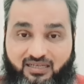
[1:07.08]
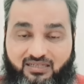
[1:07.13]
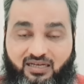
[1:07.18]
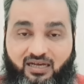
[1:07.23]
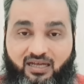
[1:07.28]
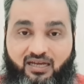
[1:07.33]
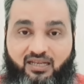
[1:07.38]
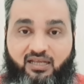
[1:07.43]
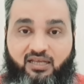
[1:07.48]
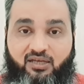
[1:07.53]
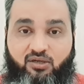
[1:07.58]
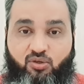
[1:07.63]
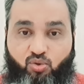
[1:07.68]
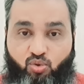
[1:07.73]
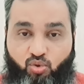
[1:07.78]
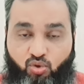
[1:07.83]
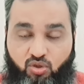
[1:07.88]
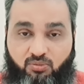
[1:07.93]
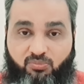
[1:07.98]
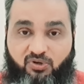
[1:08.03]
चाह रहे हैं
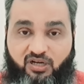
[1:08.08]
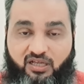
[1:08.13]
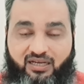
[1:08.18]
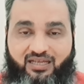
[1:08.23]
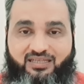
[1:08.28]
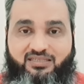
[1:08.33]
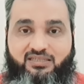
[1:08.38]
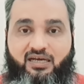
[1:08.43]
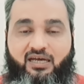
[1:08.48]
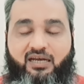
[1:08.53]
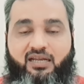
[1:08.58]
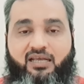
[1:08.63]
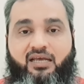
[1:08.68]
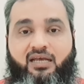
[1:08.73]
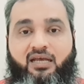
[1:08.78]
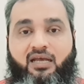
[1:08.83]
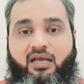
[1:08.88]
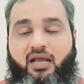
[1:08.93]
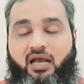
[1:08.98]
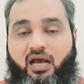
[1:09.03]
ग्रोथ बढ़ाना चाह रहे
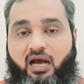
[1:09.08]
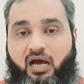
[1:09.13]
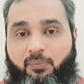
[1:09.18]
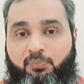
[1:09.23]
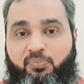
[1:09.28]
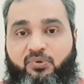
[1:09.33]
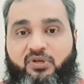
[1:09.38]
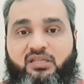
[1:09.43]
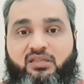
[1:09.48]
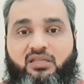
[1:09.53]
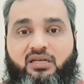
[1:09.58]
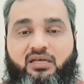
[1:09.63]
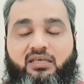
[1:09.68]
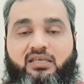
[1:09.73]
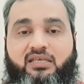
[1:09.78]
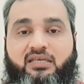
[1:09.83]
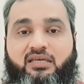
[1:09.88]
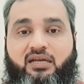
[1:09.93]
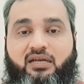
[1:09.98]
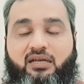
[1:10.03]
हैं अपनी
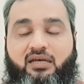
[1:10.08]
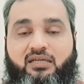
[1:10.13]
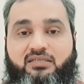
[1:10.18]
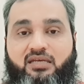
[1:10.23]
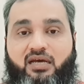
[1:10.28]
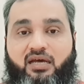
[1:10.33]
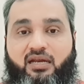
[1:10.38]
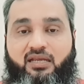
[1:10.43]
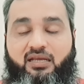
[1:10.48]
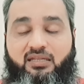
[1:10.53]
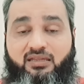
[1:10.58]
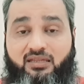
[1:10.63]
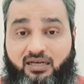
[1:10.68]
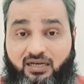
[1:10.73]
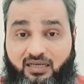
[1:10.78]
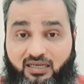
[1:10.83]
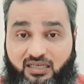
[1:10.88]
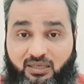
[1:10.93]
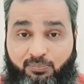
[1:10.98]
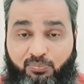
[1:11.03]
तरक्की करना चाह रहे हैं
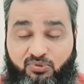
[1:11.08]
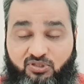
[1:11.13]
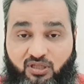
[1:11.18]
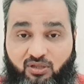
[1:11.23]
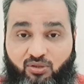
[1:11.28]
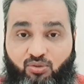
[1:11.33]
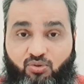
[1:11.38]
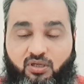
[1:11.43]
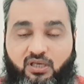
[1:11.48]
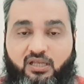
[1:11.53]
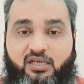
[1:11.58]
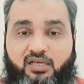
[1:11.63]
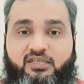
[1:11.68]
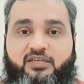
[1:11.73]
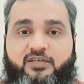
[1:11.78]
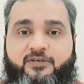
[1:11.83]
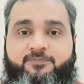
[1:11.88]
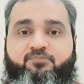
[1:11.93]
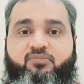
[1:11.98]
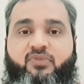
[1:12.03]
तरक्की पसंदों के
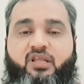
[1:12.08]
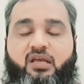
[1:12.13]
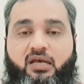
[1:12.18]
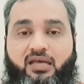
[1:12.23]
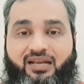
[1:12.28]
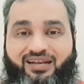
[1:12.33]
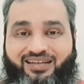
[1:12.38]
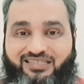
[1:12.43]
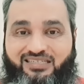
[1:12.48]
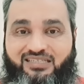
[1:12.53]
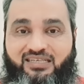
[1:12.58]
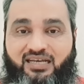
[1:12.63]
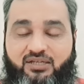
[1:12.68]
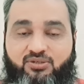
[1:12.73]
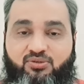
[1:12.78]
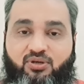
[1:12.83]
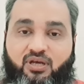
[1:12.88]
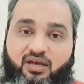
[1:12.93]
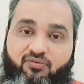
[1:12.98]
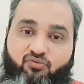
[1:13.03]
लिए रशिया
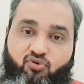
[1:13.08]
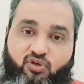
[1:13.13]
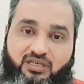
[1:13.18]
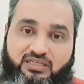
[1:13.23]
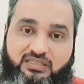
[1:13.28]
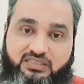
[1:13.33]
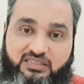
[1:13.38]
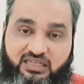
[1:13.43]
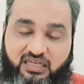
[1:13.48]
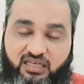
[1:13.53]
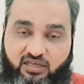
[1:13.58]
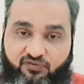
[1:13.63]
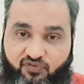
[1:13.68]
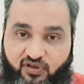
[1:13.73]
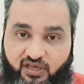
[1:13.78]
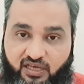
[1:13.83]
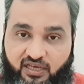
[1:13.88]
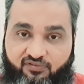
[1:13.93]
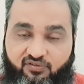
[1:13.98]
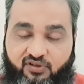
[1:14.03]
जो है वो एक
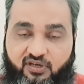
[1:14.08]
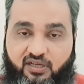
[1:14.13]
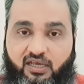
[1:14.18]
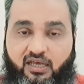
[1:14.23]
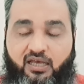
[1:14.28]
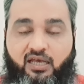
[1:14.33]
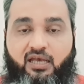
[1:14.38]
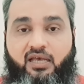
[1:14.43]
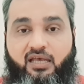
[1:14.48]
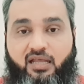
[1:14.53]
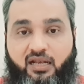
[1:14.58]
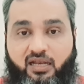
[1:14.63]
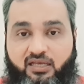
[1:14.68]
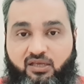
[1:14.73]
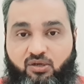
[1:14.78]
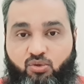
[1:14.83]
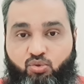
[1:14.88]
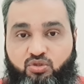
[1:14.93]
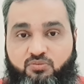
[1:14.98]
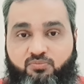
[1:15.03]
सेफ़ हेवन है
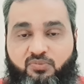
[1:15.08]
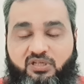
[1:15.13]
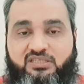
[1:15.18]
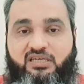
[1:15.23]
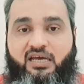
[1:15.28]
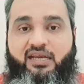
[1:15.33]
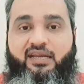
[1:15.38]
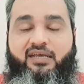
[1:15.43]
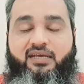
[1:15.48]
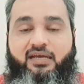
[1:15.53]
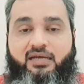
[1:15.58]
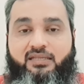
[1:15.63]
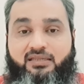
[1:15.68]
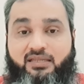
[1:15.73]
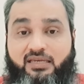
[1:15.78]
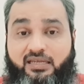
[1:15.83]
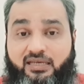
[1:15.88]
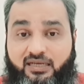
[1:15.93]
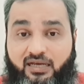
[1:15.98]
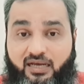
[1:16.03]
लेकिन उसमें जाने का
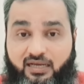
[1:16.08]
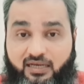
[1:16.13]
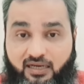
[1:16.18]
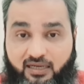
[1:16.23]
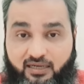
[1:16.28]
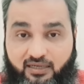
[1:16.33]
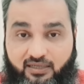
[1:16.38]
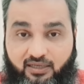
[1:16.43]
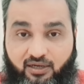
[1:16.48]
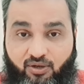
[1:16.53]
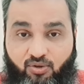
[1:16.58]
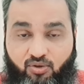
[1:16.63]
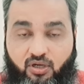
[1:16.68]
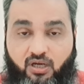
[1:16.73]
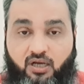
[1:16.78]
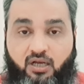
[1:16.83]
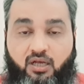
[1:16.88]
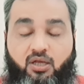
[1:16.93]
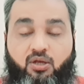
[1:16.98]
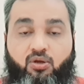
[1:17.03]
तरीक़ाकार क्या
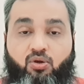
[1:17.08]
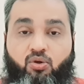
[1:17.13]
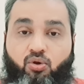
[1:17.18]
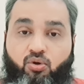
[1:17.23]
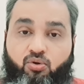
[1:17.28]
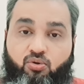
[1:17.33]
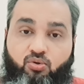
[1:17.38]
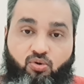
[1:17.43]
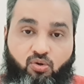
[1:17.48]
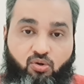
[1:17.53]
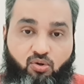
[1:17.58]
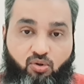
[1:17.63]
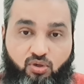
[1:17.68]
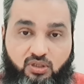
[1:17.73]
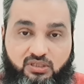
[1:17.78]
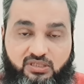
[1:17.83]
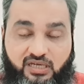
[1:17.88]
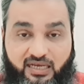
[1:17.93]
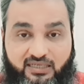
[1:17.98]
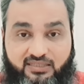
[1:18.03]
होगा कौन कौन
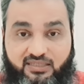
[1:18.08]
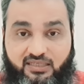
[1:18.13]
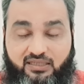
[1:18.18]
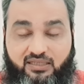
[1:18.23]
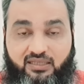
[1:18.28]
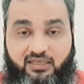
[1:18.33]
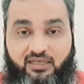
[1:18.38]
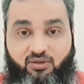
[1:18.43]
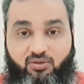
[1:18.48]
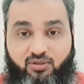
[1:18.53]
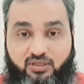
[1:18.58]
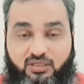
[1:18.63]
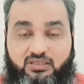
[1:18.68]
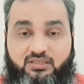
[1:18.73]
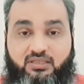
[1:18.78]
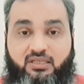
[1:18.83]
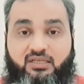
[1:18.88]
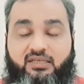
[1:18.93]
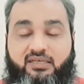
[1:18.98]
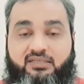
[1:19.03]
लोग जा सकते हैं और
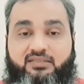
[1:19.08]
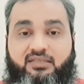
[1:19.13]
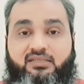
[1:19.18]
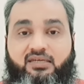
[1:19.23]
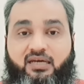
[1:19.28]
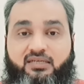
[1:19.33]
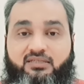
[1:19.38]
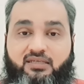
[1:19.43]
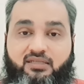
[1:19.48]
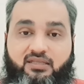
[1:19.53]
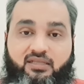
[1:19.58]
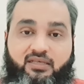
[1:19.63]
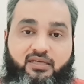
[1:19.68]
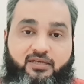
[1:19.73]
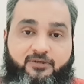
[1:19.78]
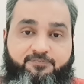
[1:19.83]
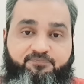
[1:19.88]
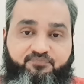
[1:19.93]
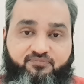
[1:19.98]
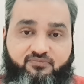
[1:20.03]
किस तरीके से जा सकते हैं